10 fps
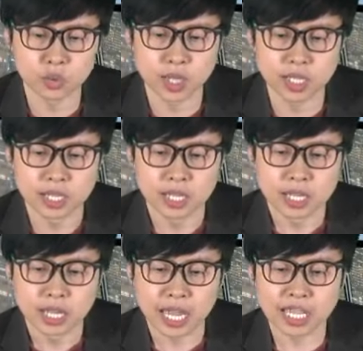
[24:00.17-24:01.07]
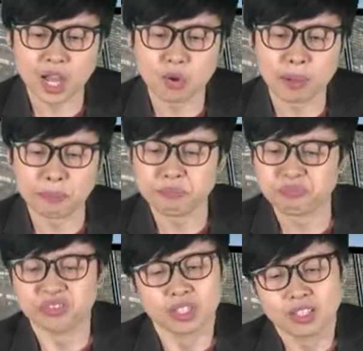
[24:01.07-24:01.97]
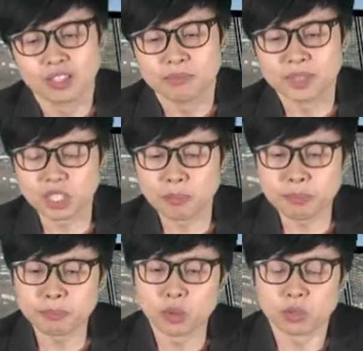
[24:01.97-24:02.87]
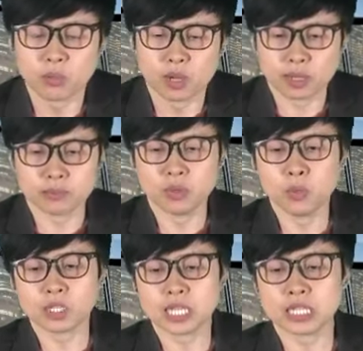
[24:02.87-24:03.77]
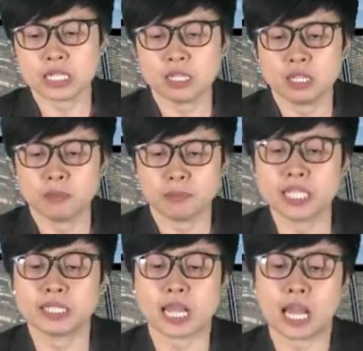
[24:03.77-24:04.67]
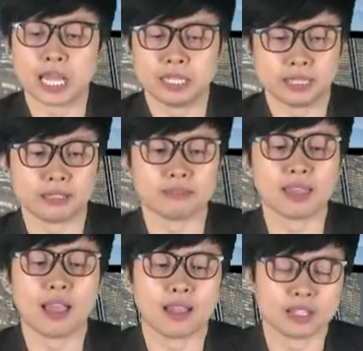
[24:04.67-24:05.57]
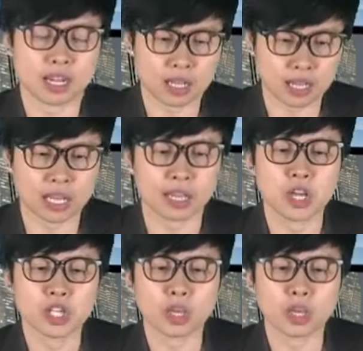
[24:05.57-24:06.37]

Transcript: จะช่วยให้เขาแบบไม่ต้องไปปวดหัวกับลูกหนี้ที่ไม่จ่ายต่างๆนะคะ